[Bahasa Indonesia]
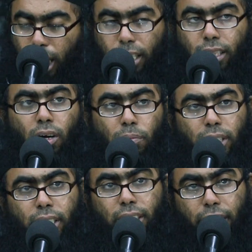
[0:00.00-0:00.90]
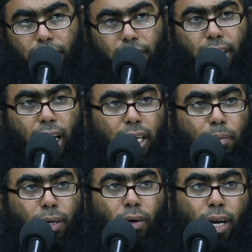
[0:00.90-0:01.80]
atau bisa jadi
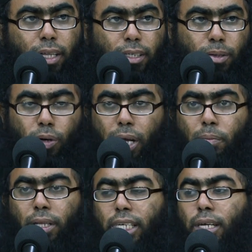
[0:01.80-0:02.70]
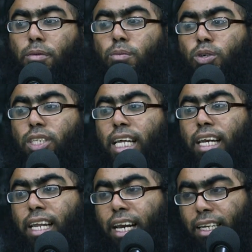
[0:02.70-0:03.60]
akibat orang tersebut emang tidak memenuhi
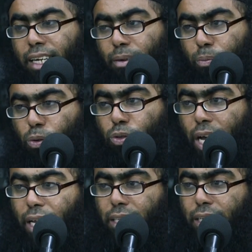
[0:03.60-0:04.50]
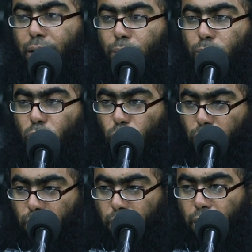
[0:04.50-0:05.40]
standarnya, perusahaannya tidak
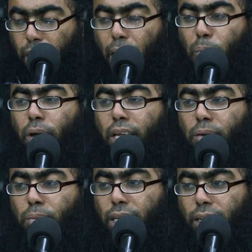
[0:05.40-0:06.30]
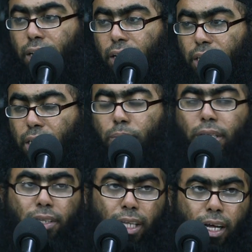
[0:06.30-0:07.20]
memenuhi apa yang dimin
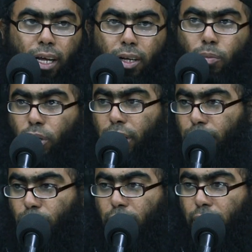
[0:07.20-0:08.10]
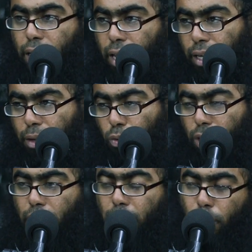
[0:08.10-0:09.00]
diminta. Kemudian di situ ada kelalaian
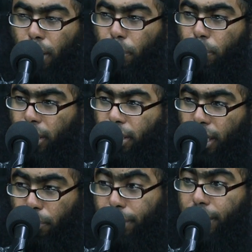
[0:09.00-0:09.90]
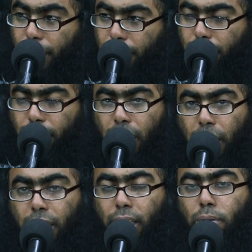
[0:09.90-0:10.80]
mungkin dari pihak pemerintah bisa jadi.
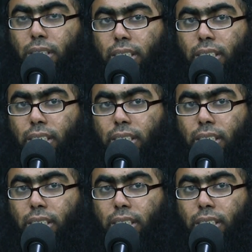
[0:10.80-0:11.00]
Tetapi